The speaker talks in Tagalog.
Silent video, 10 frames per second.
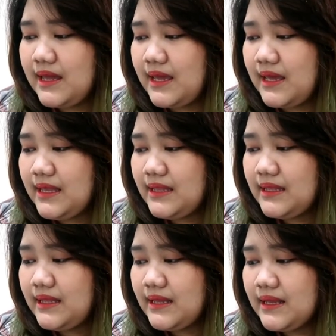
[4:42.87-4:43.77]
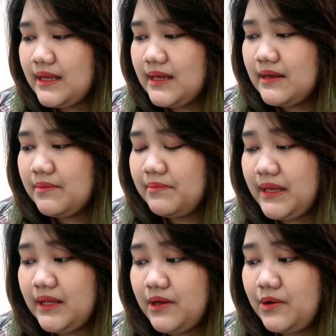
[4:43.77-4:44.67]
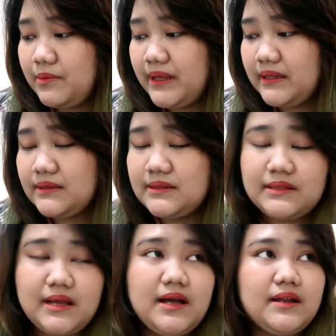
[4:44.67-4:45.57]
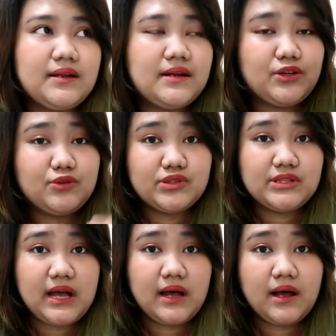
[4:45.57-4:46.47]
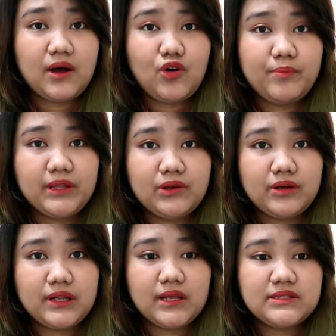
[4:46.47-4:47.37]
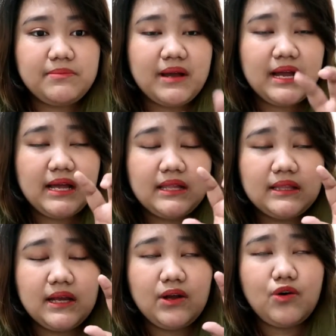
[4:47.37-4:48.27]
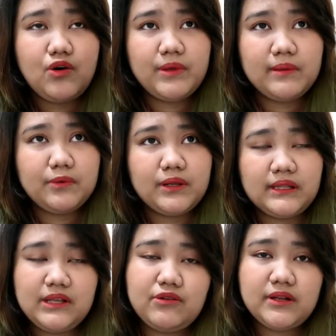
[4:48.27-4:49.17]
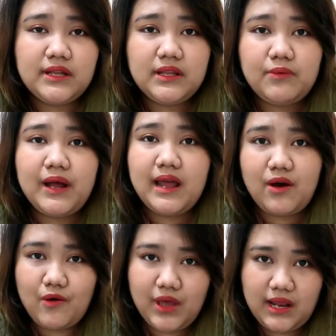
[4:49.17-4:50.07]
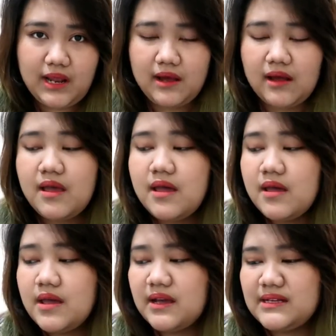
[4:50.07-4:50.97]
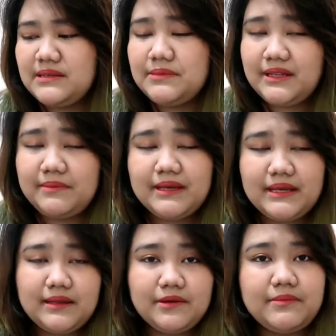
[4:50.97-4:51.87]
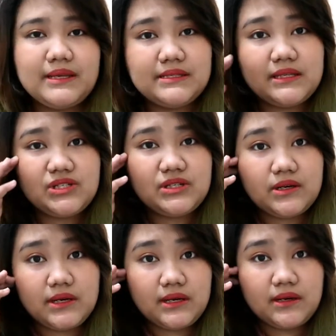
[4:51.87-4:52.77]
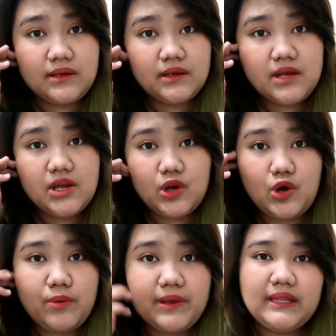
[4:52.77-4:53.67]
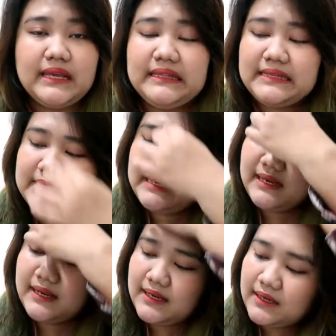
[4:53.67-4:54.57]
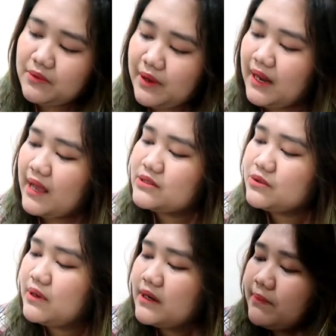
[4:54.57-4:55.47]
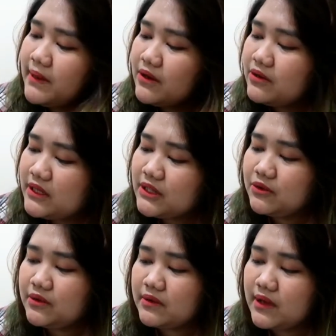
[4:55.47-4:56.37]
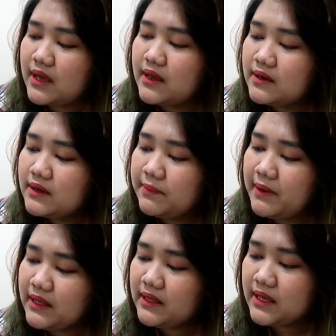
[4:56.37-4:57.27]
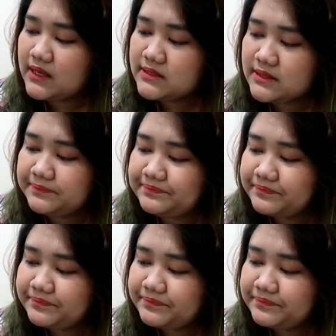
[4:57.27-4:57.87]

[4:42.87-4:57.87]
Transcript: And, may nag-comment under dun sa comment ko na sa mga nagko-comment po na hindi ako naniniwala, okay lang. Kasi may dami nga nag-message or nagko-comment na hindi sila naniniwala. So, ang reply ko dito, ay ang reply niya is,